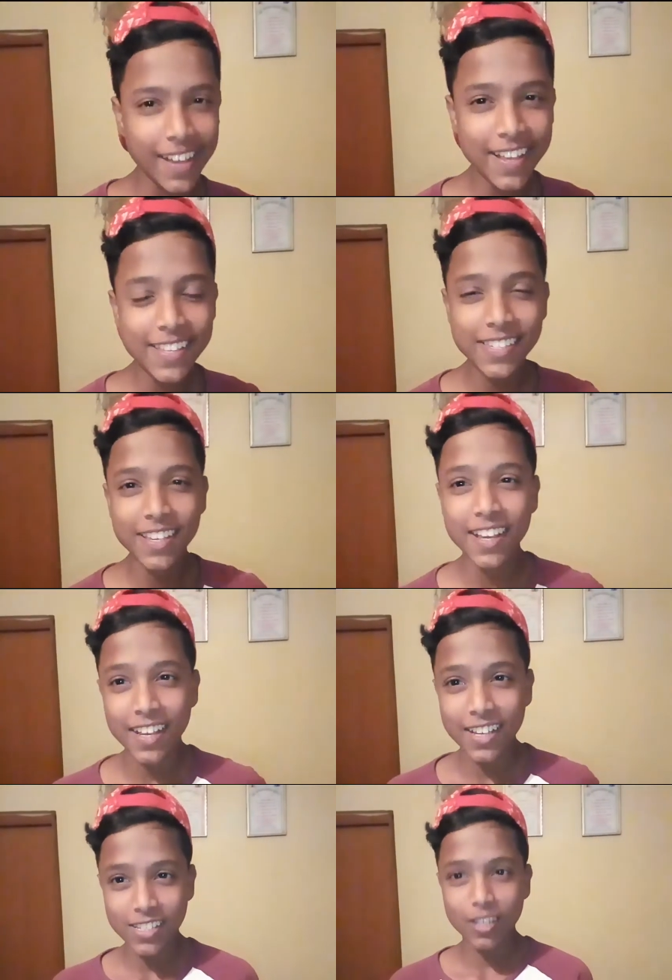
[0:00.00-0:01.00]
Guys,
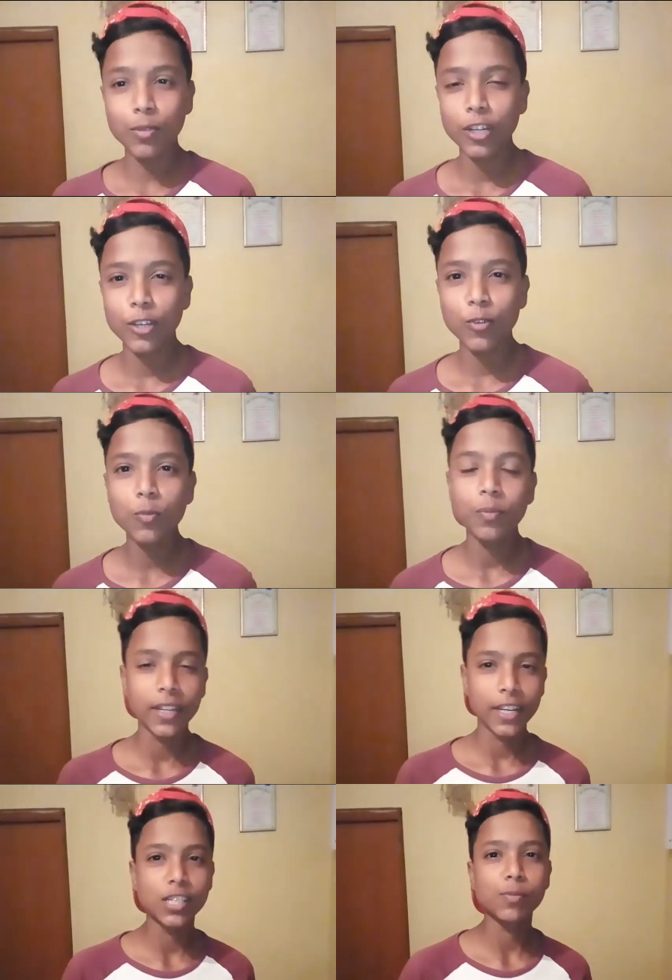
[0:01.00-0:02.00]
Assalamu alaikum.
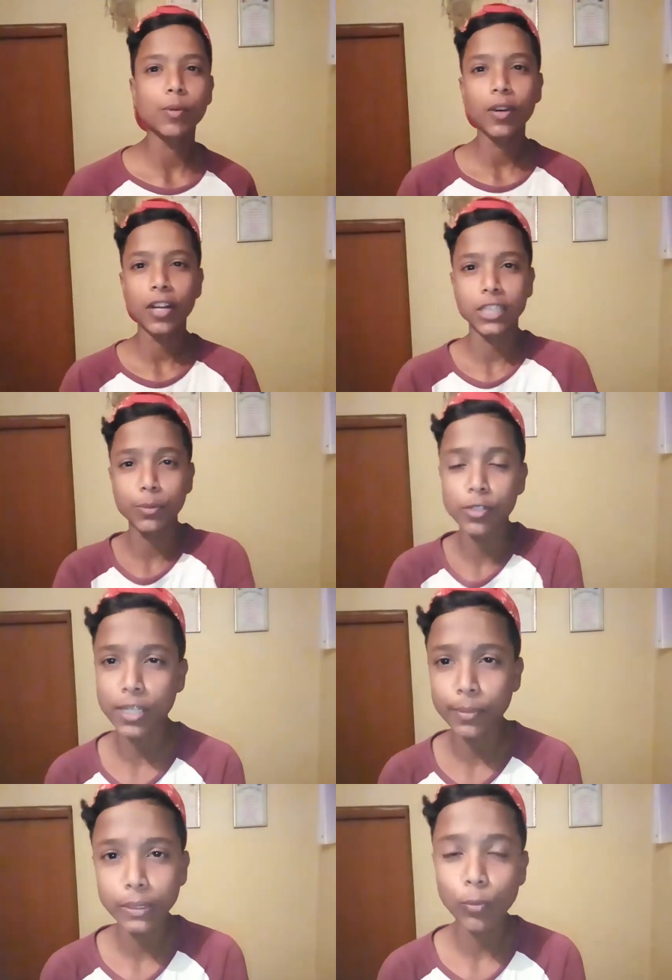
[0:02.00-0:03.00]
It's me Warajibul
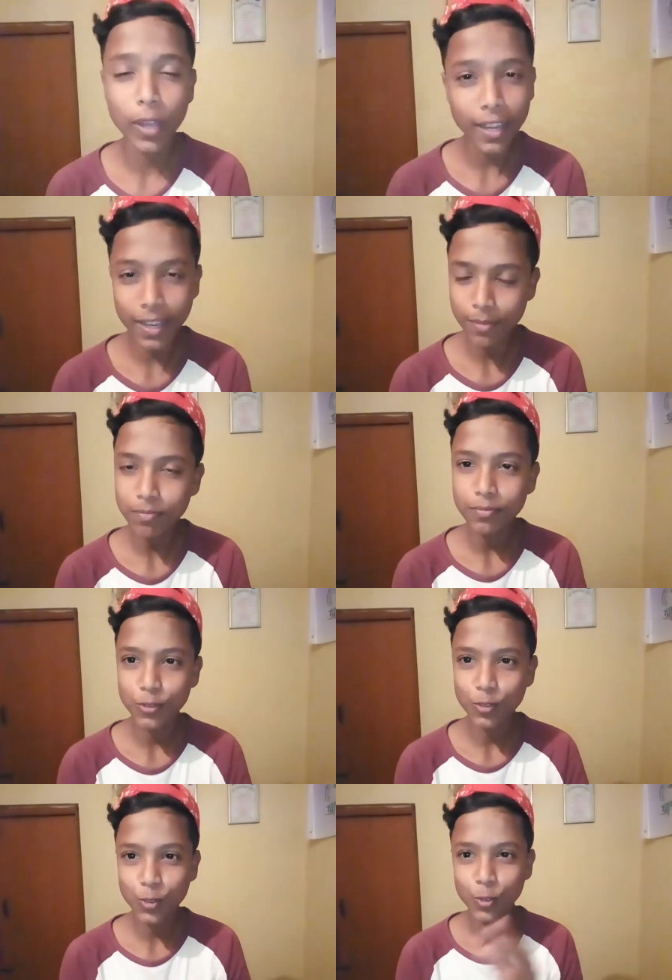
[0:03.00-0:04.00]
Samni. Welcome
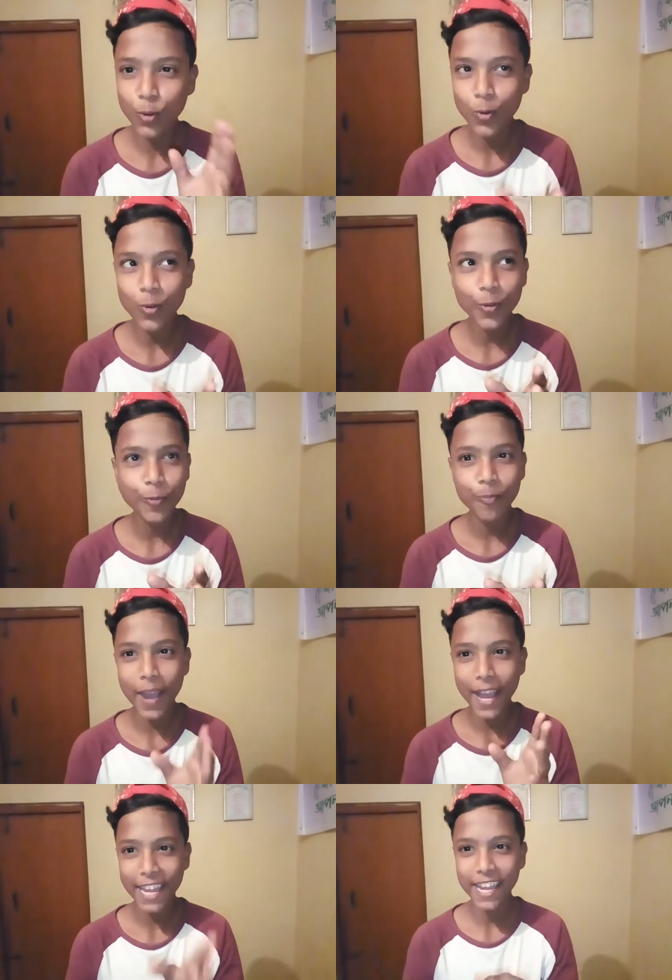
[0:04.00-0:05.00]
to
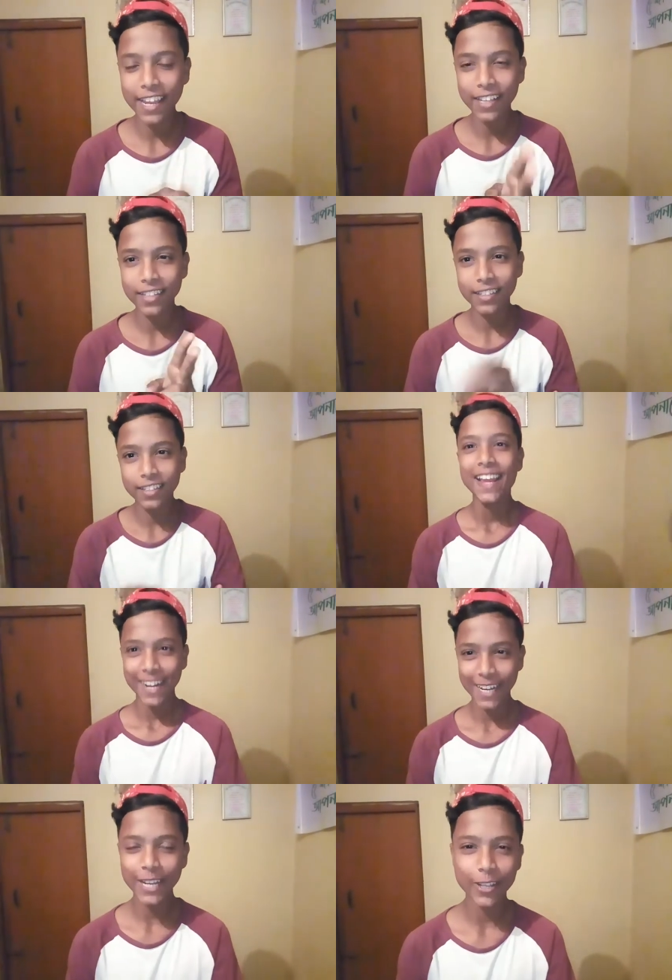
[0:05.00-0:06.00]
my
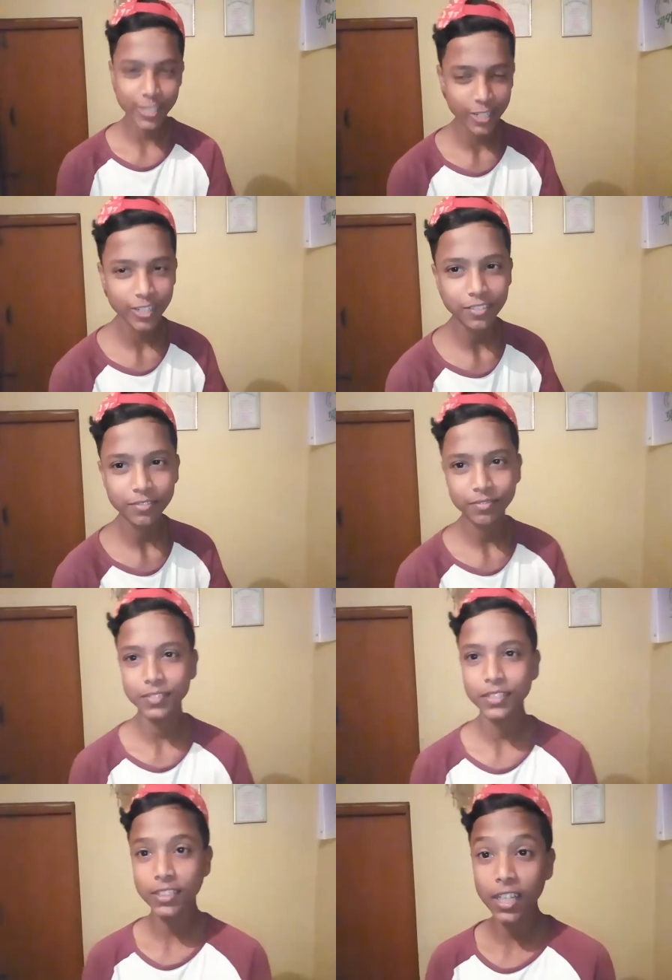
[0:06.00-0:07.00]
reaction
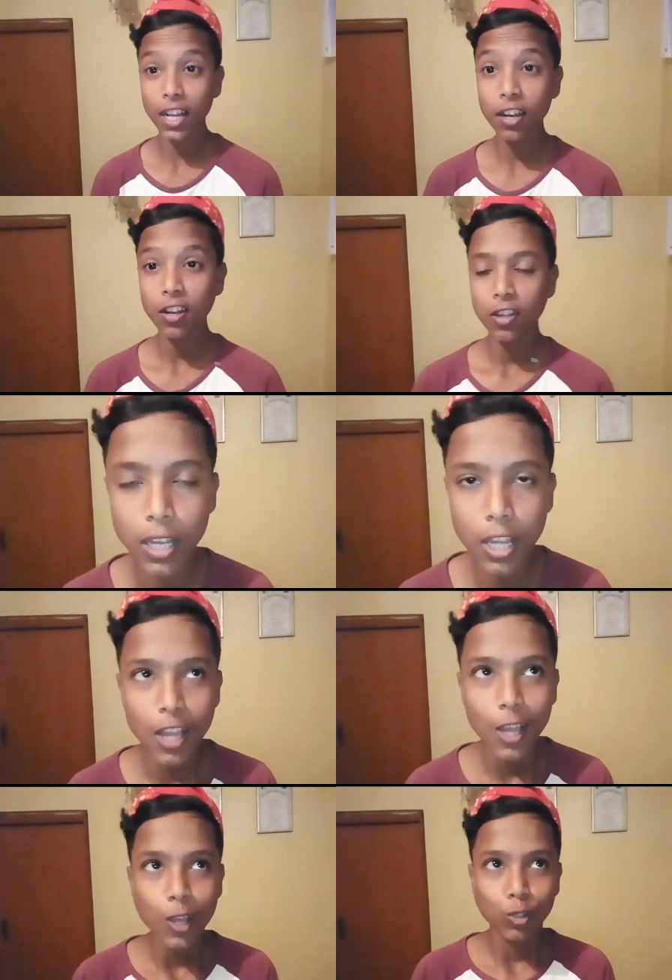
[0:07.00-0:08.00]
channel.
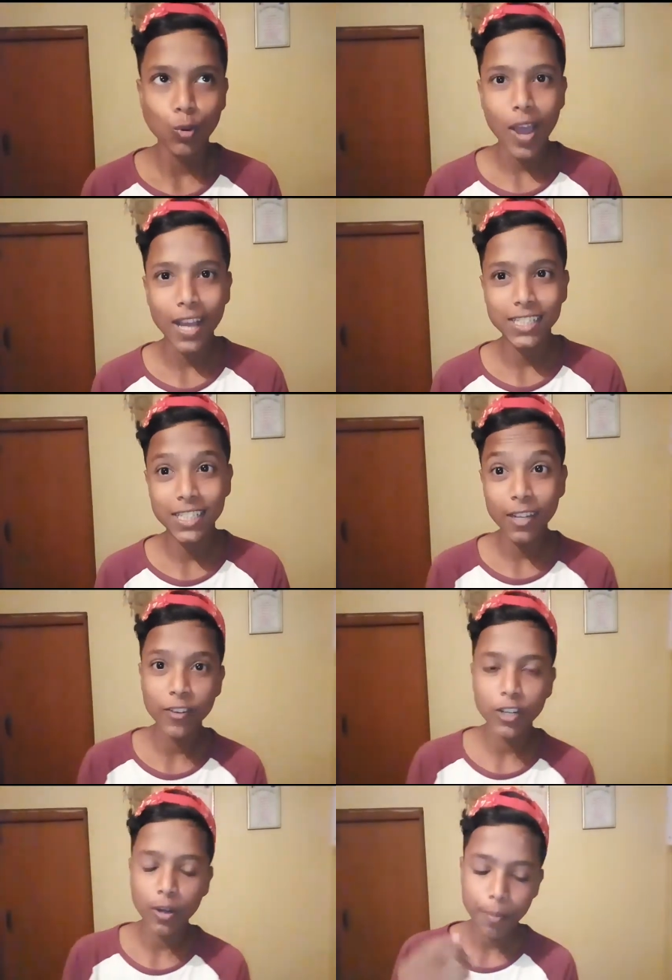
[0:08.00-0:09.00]
তো আজকের
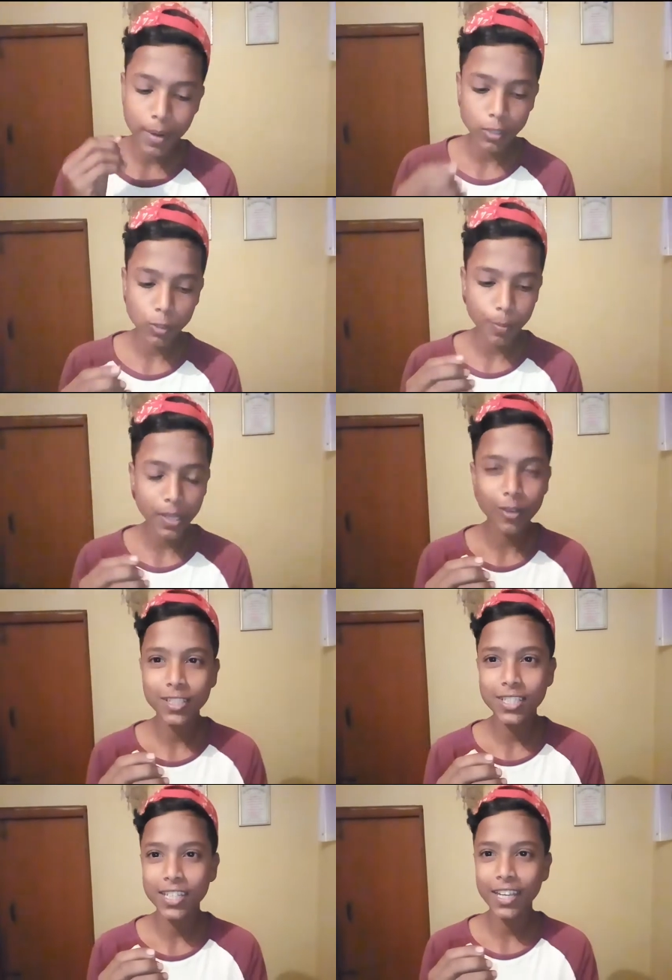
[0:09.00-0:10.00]
ভিডিওর মেন টপিক
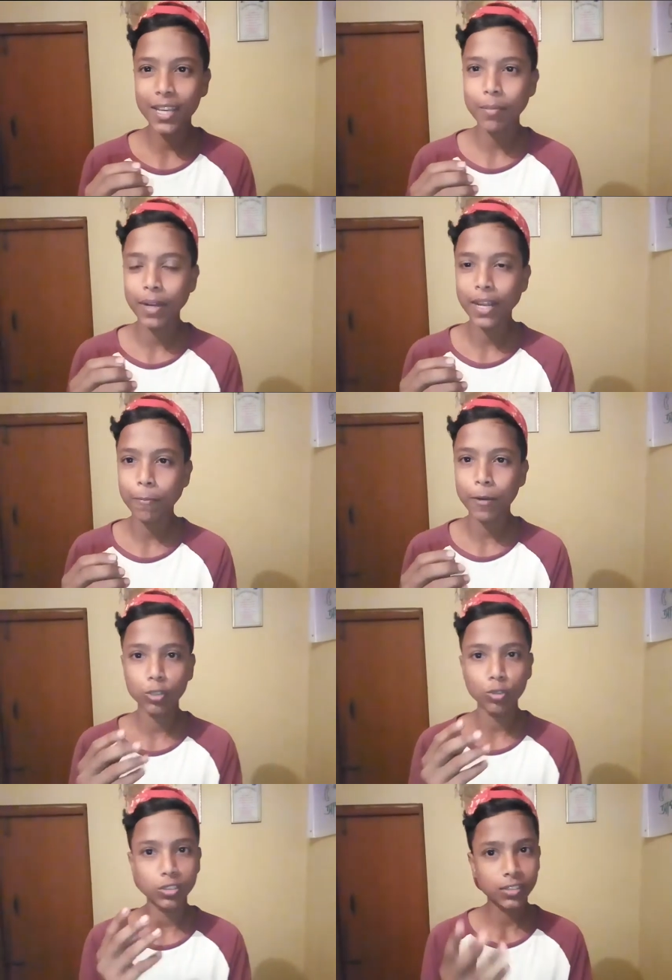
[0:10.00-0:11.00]
হচ্ছে মানে আপনারা
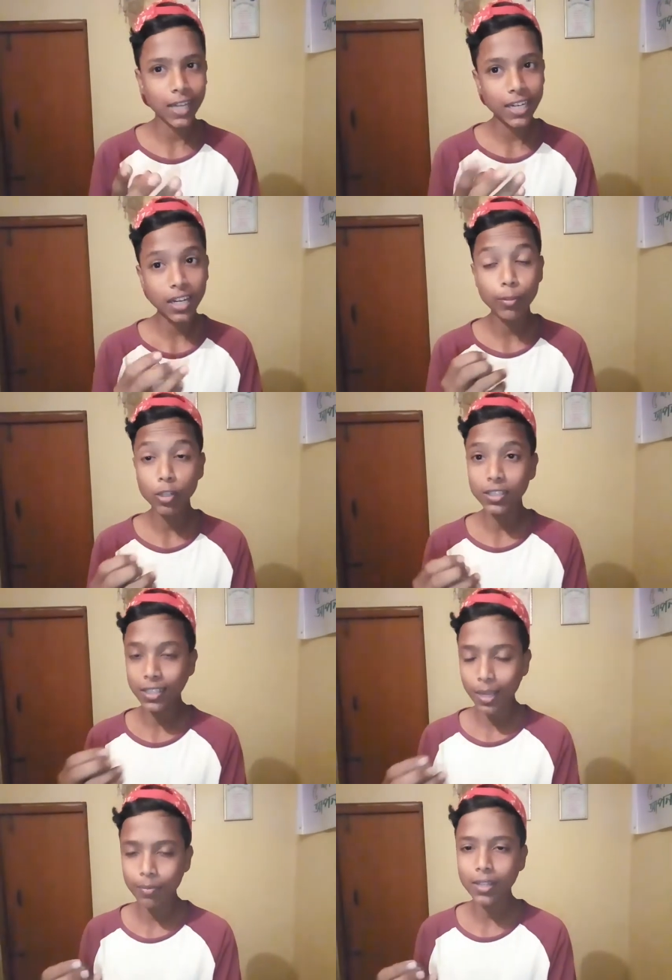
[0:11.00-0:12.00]
তো টাইটেল এবং
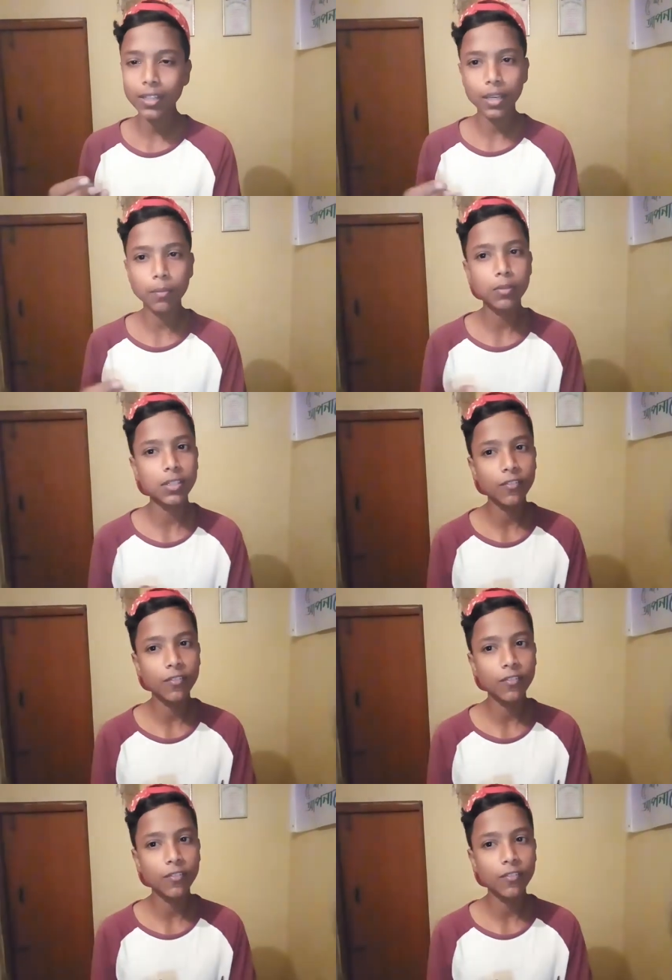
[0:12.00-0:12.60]
থামনেল দেখে বুঝতে